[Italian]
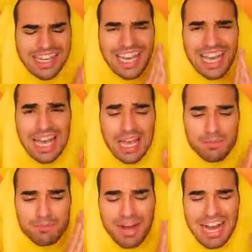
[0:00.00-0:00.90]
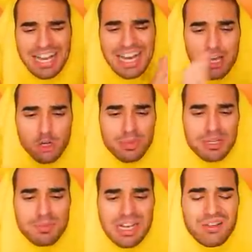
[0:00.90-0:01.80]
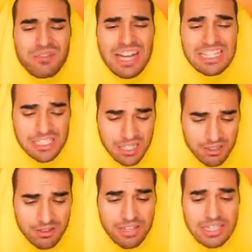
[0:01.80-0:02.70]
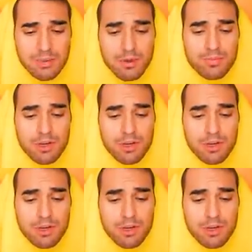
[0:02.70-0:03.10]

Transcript: Ok, banano man, bella faccia. Vediamo un